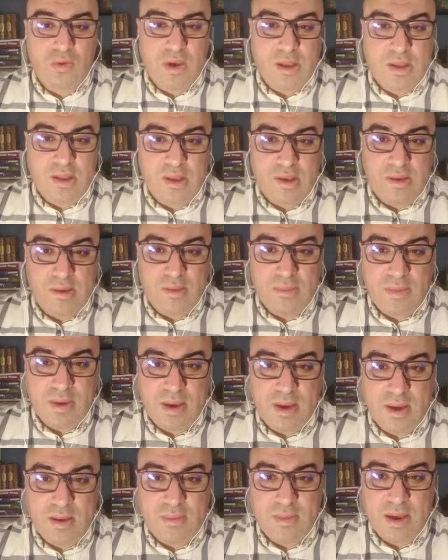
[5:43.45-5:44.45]
يعني
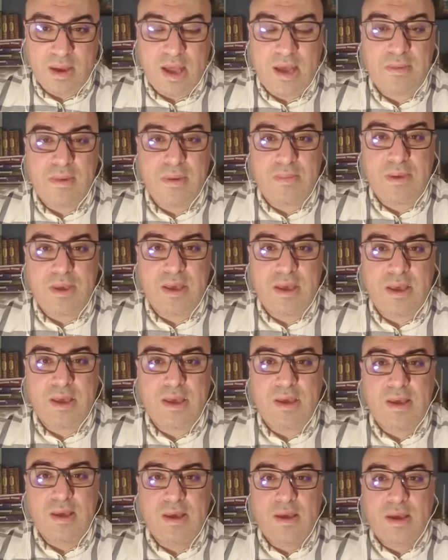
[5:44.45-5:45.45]
ما, ما قام
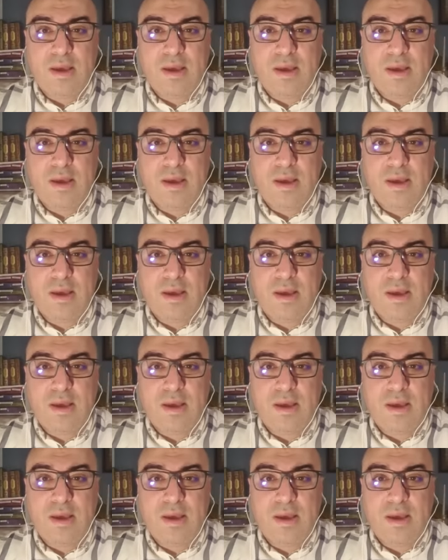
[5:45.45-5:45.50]
به